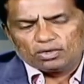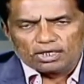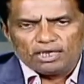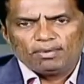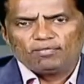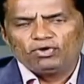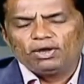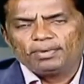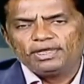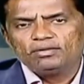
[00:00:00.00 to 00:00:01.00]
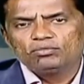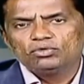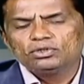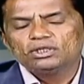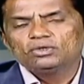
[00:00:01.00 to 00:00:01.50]
கண்டிப்பாக ஃபுல்லாக
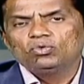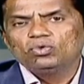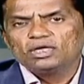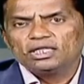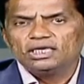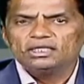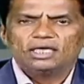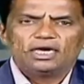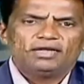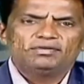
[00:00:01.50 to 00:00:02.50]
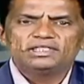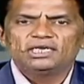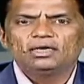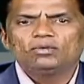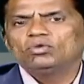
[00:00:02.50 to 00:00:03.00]
படிக்கும்போது உங்களுக்கு அதுலேருந்து நிறைய
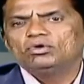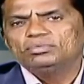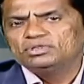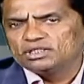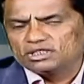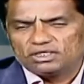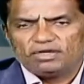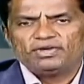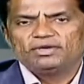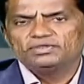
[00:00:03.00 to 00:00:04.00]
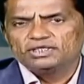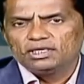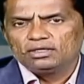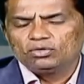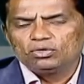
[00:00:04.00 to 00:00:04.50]
விஷயங்கள் உங்களோட பிஸ்னஸ்க்கு தேவையான
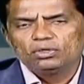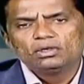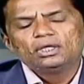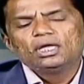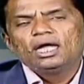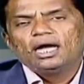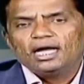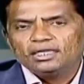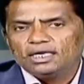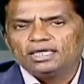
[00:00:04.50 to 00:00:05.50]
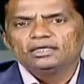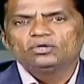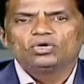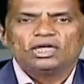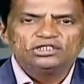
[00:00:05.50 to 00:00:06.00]
விஷயங்கள் இருக்கும் அதுலேருந்து
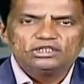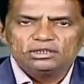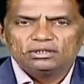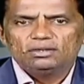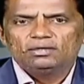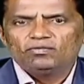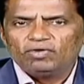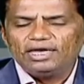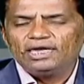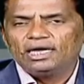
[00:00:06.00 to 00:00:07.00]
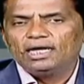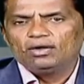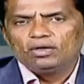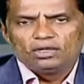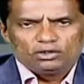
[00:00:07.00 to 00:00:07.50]
ஒரு அஞ்சு வழிகளை
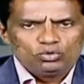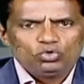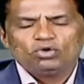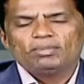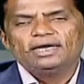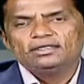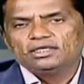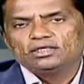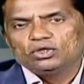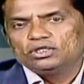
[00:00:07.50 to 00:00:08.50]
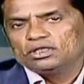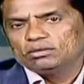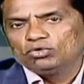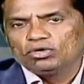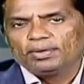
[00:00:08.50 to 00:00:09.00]
சுருக்கமாக எடுத்து நான் சொல்லியிருந்தேன்
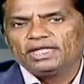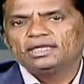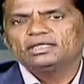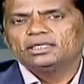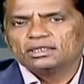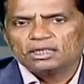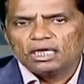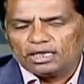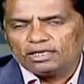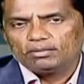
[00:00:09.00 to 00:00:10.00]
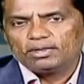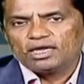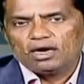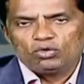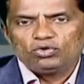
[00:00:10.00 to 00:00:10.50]
அந்த புக்கை படிக்கிறதுக்கு கிட்டத்தட்ட ஆறு எட்டு மணி
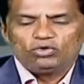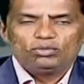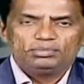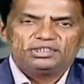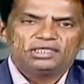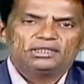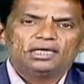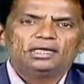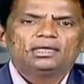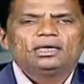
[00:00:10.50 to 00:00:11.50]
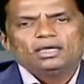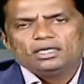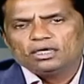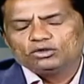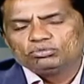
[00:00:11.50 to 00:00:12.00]
நேரம் ஆகக்கூடிய ஒரு விஷயத்த
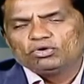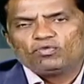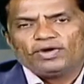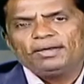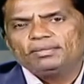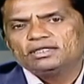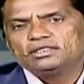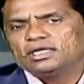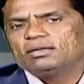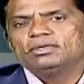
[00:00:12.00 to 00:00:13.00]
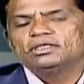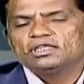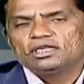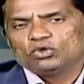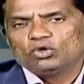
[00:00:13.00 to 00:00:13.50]
நான் சும்மா ஒரு ஃபைவ் மினிட்ஸ் டென்
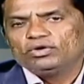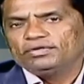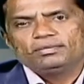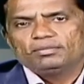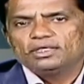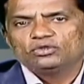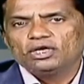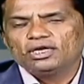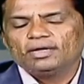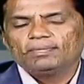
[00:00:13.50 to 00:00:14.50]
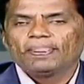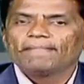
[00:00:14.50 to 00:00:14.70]
மினிட்ஸில் சொல்லக்கூடியமாக சொல்லியிருக்கேன்